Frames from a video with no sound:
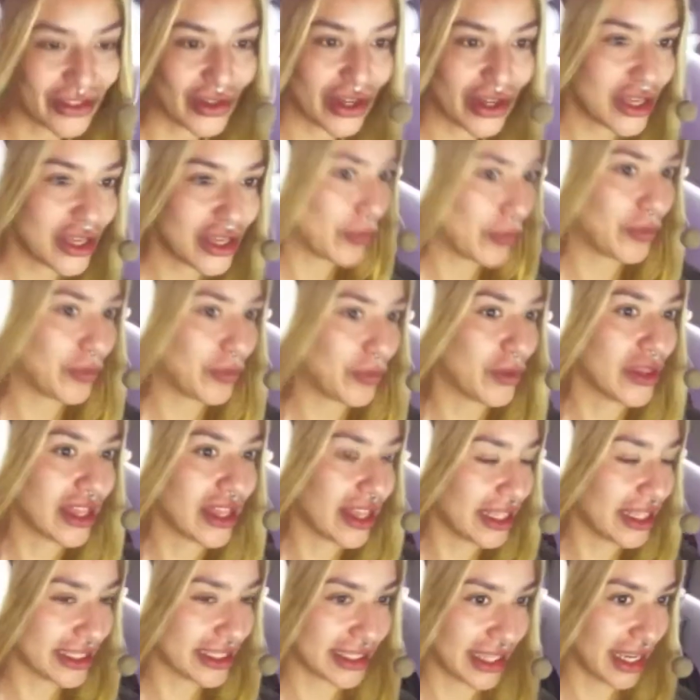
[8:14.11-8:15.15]
Y yo pude
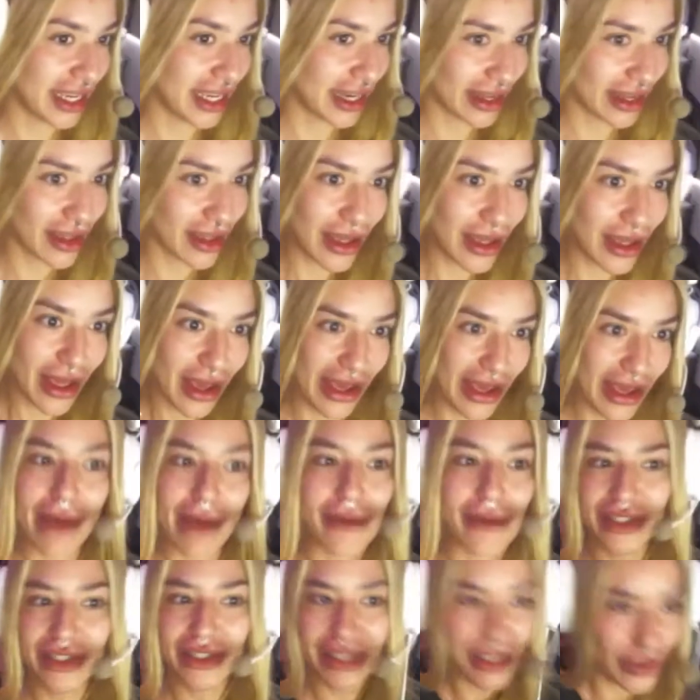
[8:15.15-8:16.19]
decir,
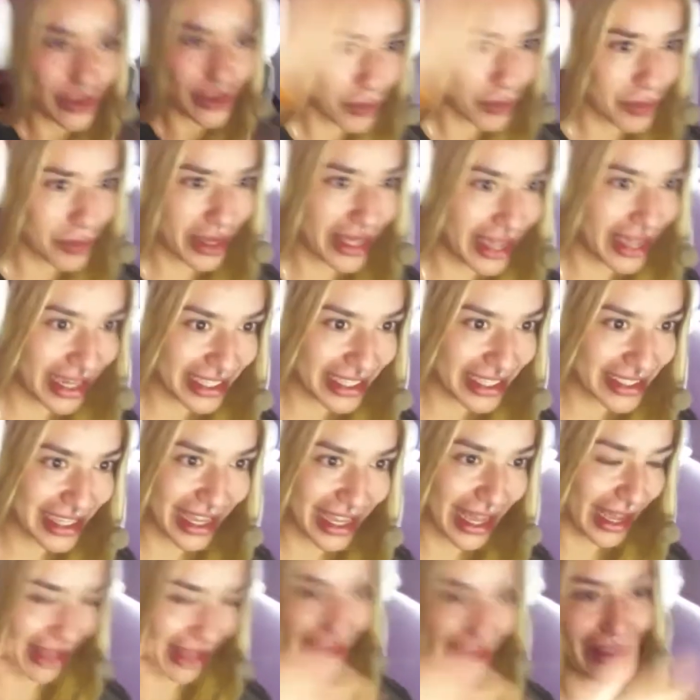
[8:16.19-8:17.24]
cabrón, si tú me llegas
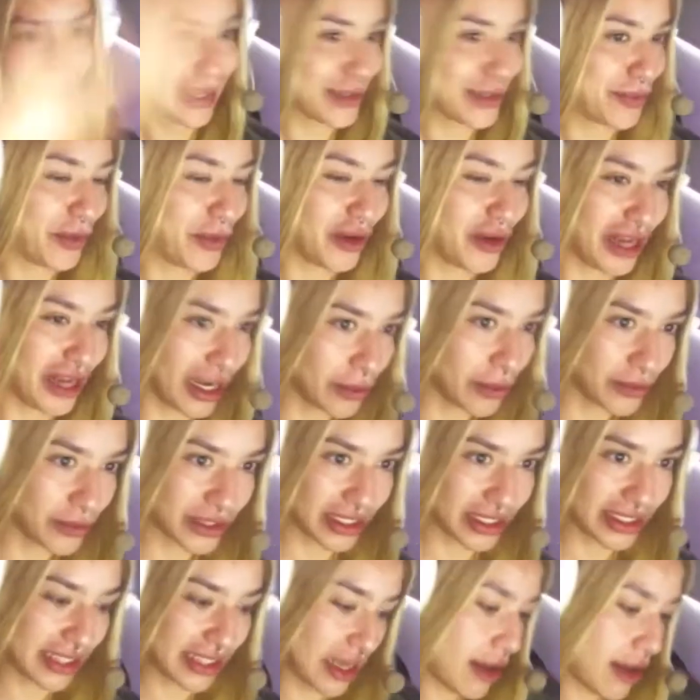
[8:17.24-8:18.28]
a exponer, pues
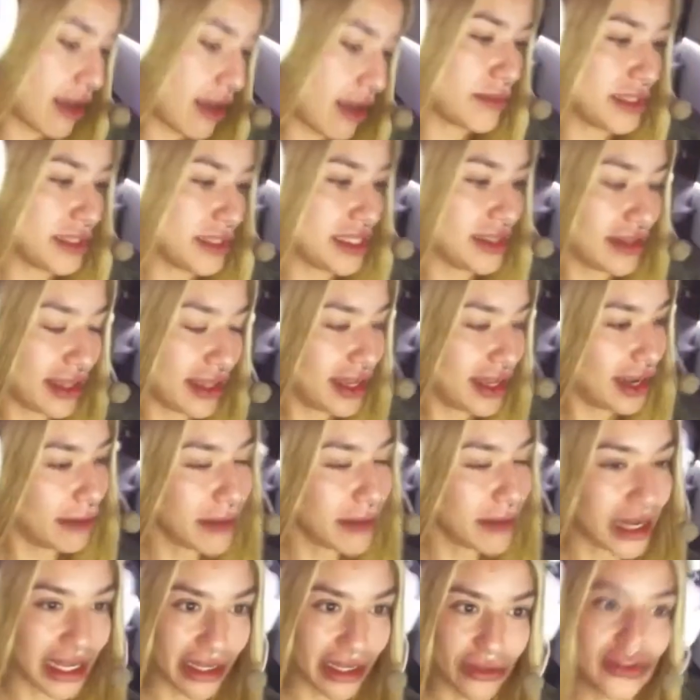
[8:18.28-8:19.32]
decir, ay, me sentía de la
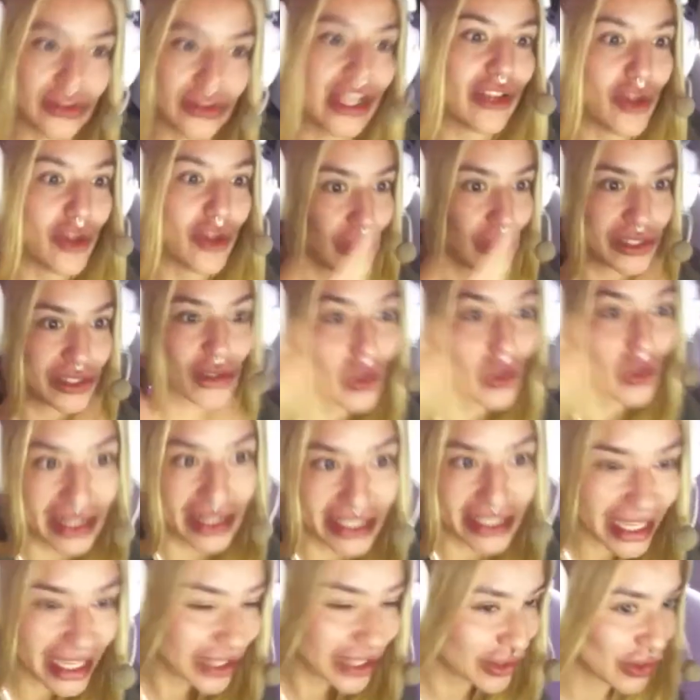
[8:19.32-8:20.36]
verga. O sea, yo lo estoy
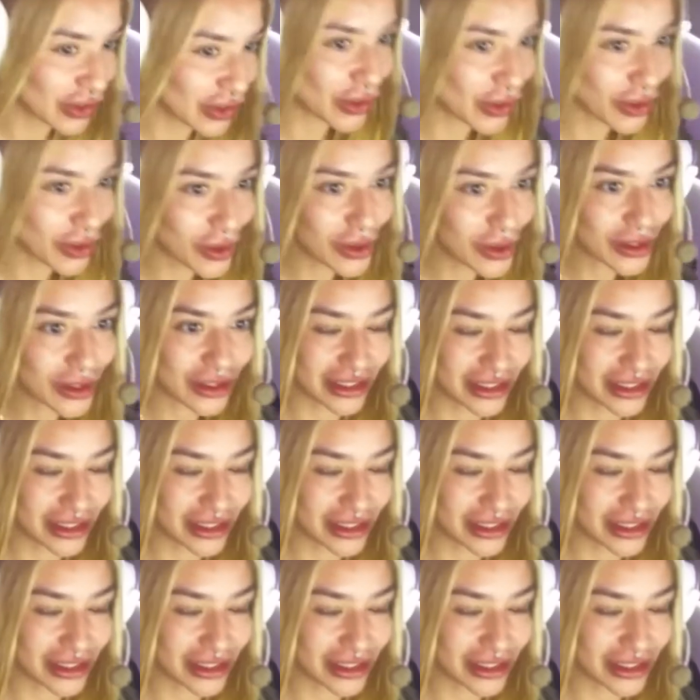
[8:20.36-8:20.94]
diciendo. Sí, sí.